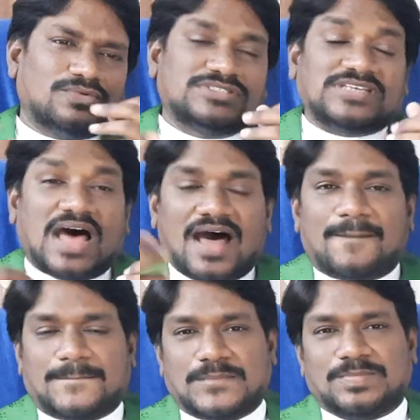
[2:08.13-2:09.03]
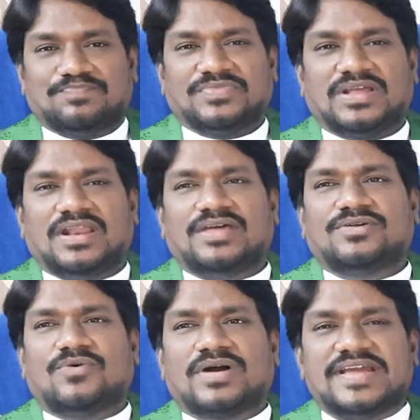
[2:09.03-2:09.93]
ఉత్సాహం
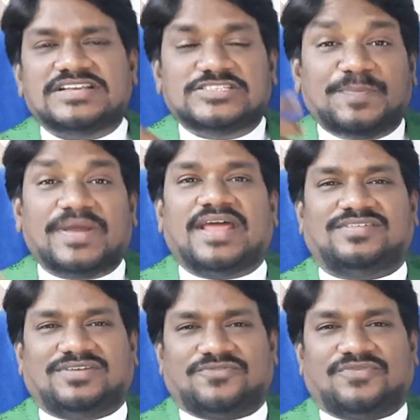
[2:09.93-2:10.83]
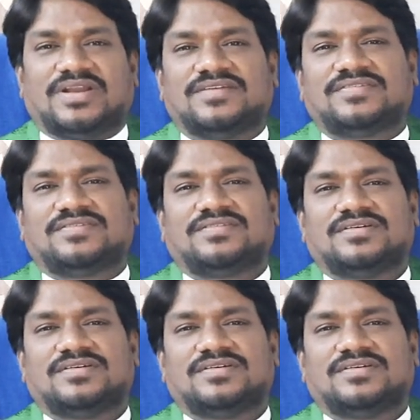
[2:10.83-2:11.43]
లేదో ఒక ఇన్స్పిరేషన్ ఫర్ అస్